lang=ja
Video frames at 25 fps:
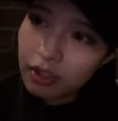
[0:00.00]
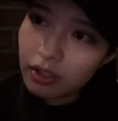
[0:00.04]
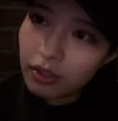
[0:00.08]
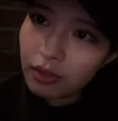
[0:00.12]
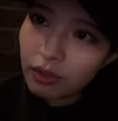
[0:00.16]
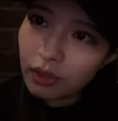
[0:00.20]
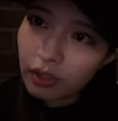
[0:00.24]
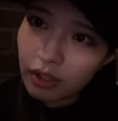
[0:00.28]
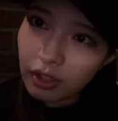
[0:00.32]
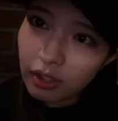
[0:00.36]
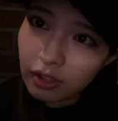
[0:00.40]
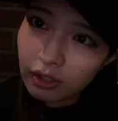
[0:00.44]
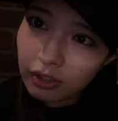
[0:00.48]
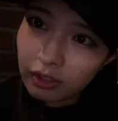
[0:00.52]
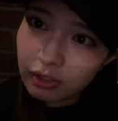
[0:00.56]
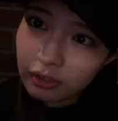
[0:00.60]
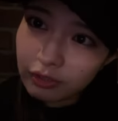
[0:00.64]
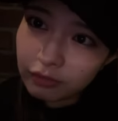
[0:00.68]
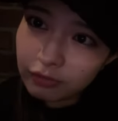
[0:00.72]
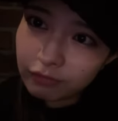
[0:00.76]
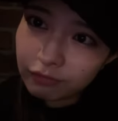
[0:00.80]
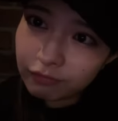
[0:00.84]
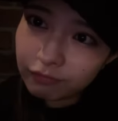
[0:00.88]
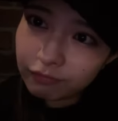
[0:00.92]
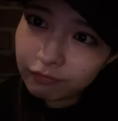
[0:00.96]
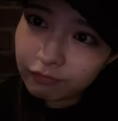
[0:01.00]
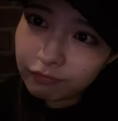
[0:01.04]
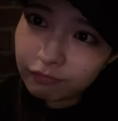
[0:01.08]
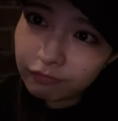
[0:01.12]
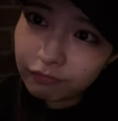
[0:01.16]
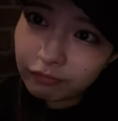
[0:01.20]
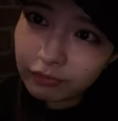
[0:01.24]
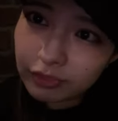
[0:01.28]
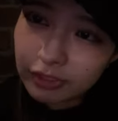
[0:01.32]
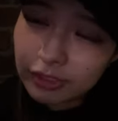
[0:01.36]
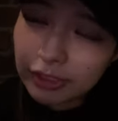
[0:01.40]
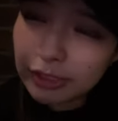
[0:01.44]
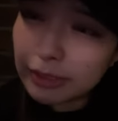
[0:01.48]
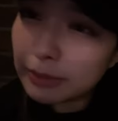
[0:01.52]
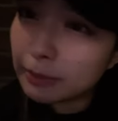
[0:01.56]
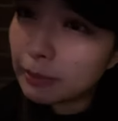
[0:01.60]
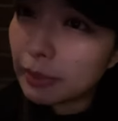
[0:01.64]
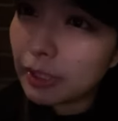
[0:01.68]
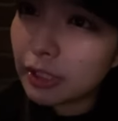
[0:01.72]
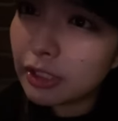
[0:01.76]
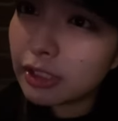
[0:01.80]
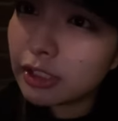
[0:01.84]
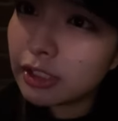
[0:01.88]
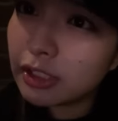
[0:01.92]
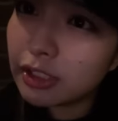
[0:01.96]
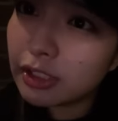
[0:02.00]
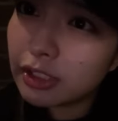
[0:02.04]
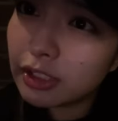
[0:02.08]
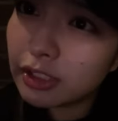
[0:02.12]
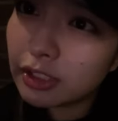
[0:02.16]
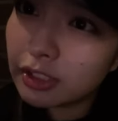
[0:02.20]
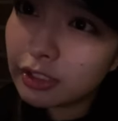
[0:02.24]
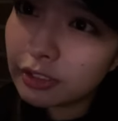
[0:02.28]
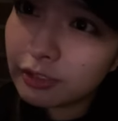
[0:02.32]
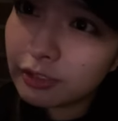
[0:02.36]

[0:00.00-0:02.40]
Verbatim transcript: じはします